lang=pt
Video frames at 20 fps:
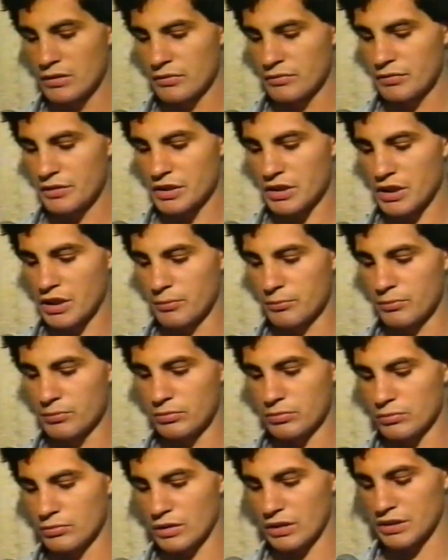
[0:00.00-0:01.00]

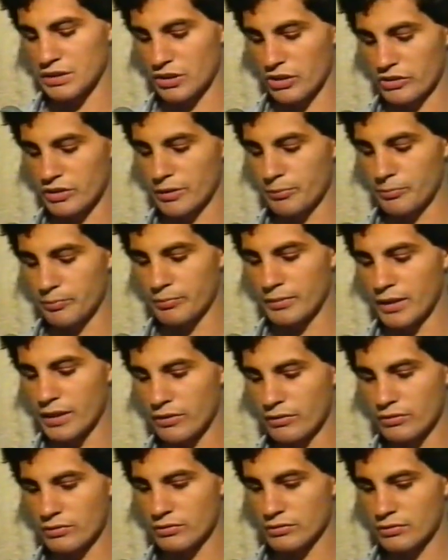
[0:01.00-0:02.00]
Ficamos, assaltamos
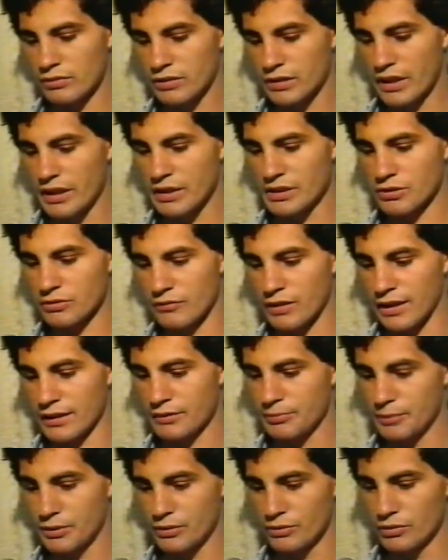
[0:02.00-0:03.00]
banco três,
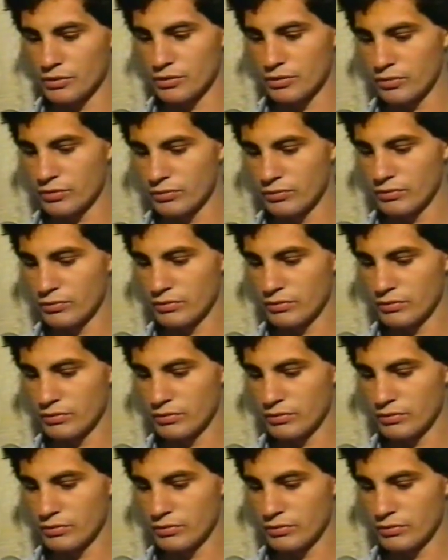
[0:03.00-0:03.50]
quatro minutos,